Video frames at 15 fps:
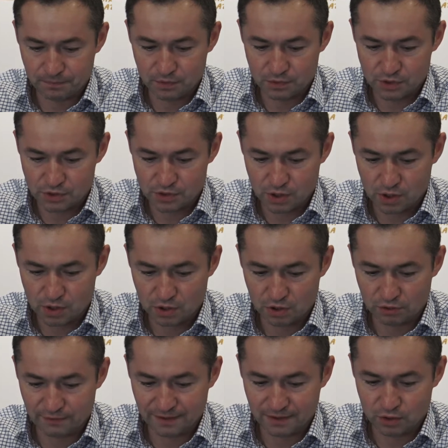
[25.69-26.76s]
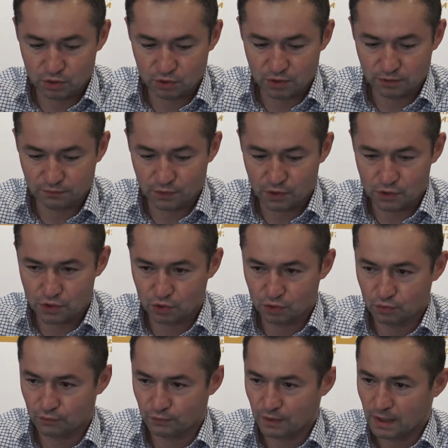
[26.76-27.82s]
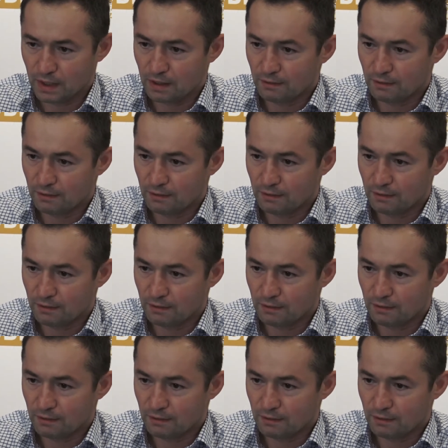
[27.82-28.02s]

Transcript: Grzesiek, dwa tygodnie Twoich rządów,